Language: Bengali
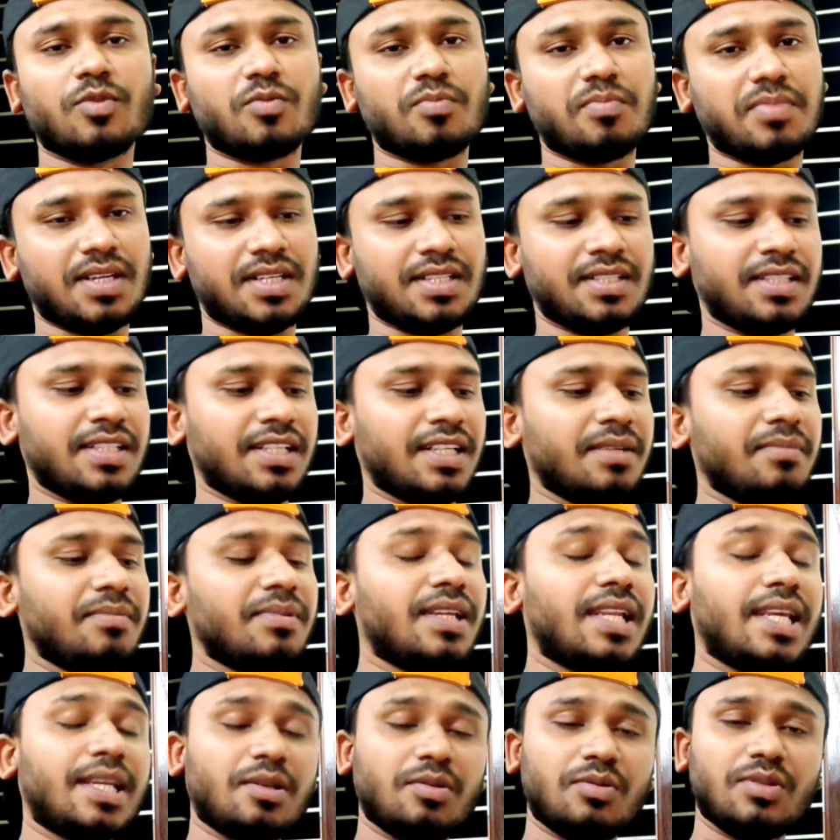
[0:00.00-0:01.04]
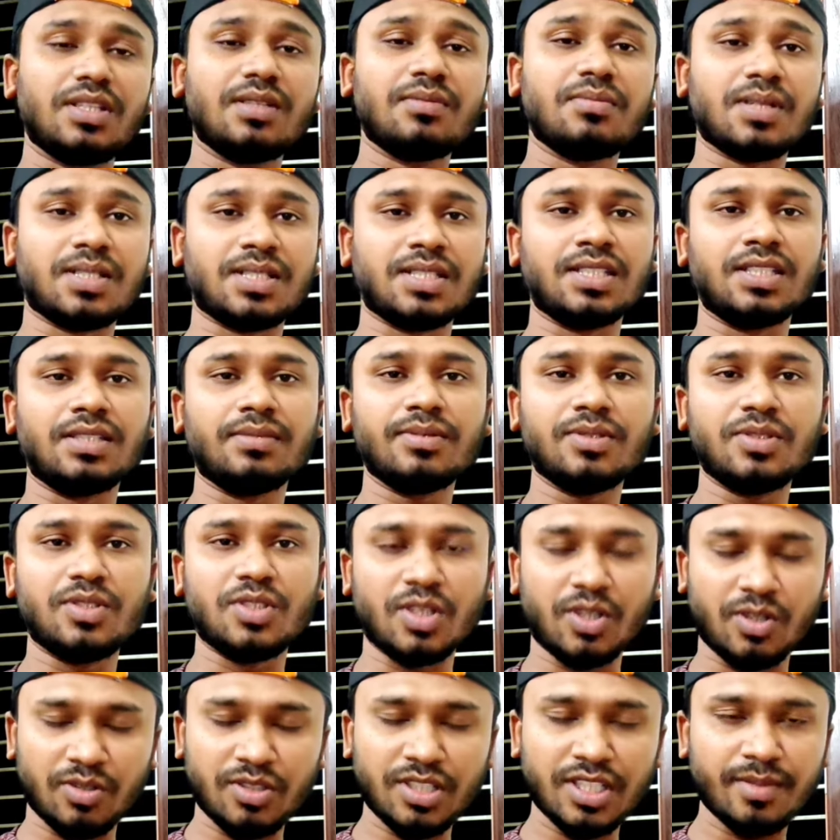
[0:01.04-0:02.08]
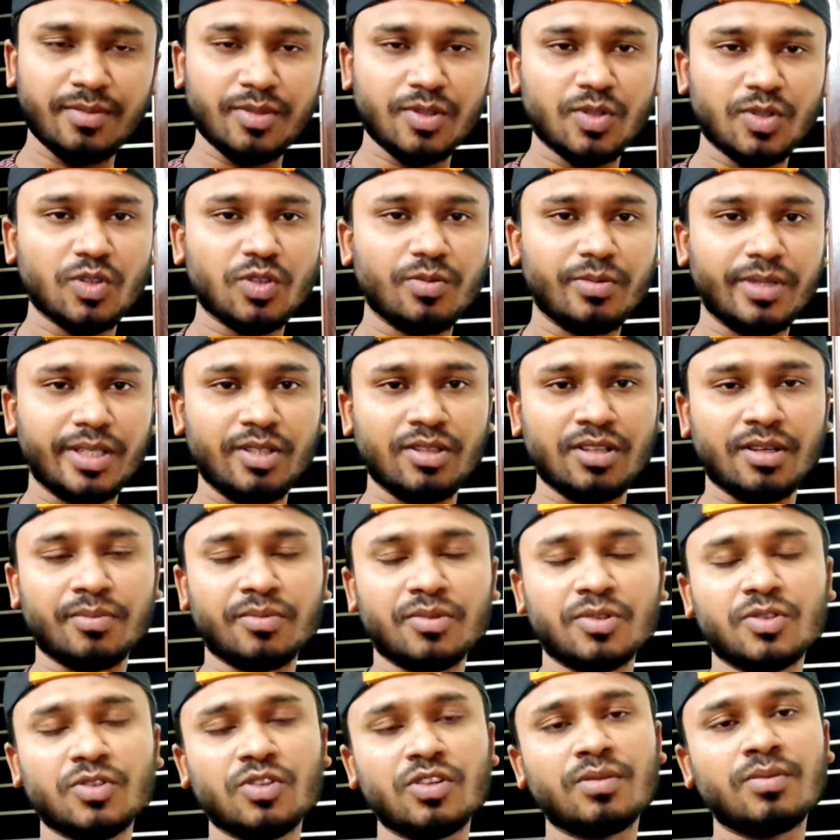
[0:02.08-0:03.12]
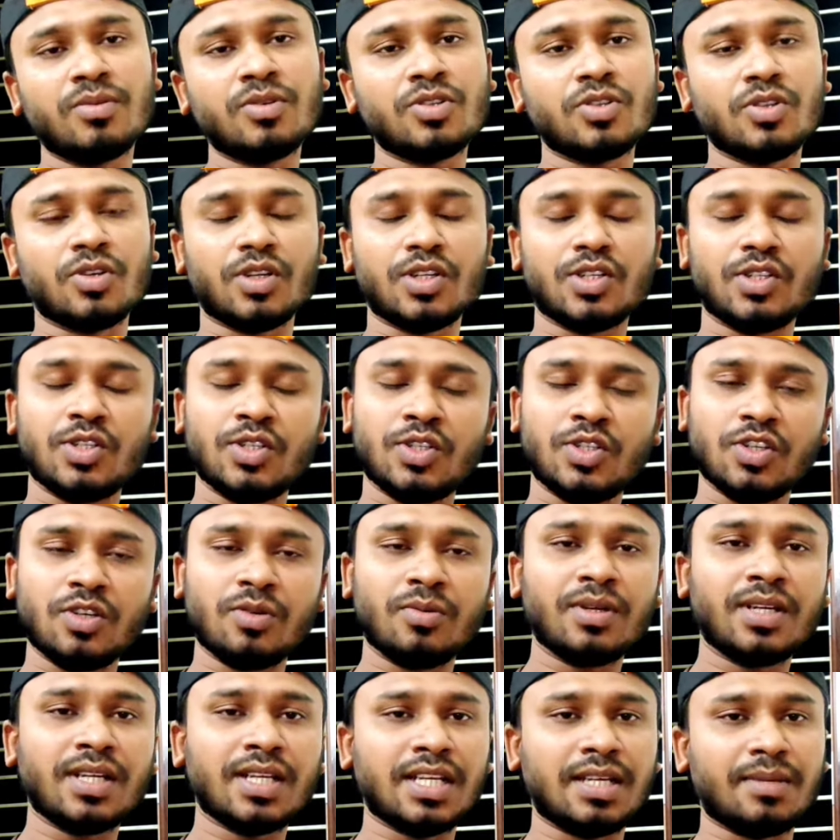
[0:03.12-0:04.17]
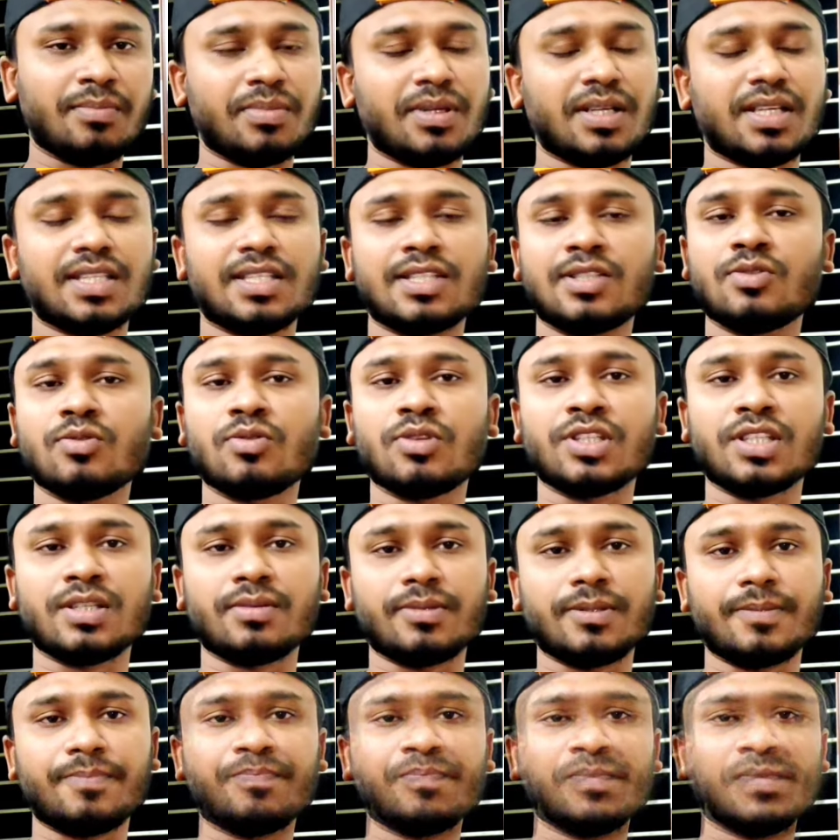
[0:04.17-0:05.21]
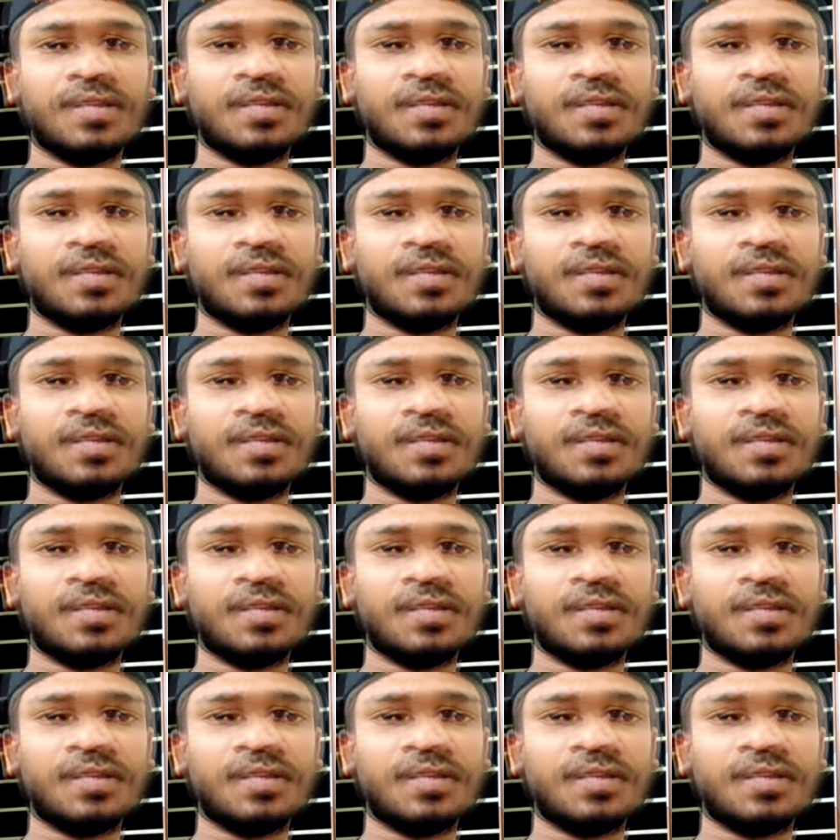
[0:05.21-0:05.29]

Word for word: এবং পাশে থাকা বেল আইকনটি বাজিয়ে দেবেন যখনই আমি কোনো ভিডিও আপলোড করবো সেই সবার আগে আপনার কাছে চলে যাবে